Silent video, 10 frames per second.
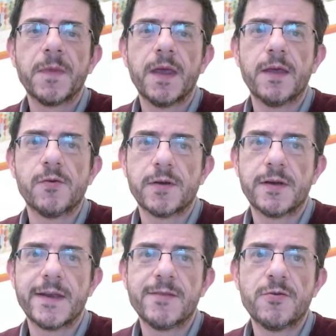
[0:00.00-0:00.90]
E io
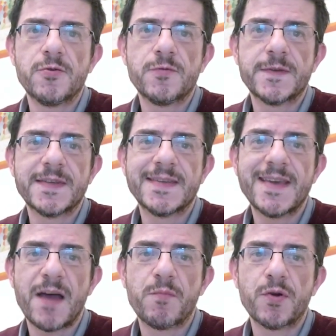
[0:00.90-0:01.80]
credo non
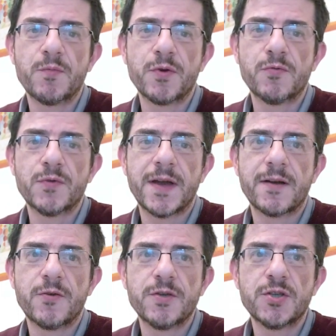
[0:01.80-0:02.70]
sia proprio una
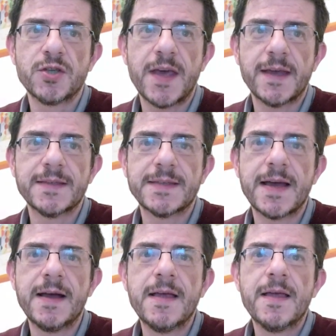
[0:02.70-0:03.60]

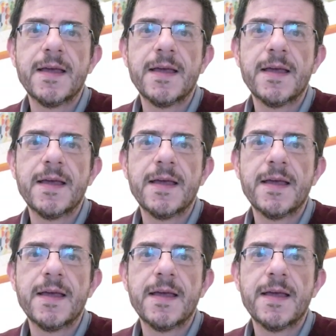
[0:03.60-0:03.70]
coincidenza,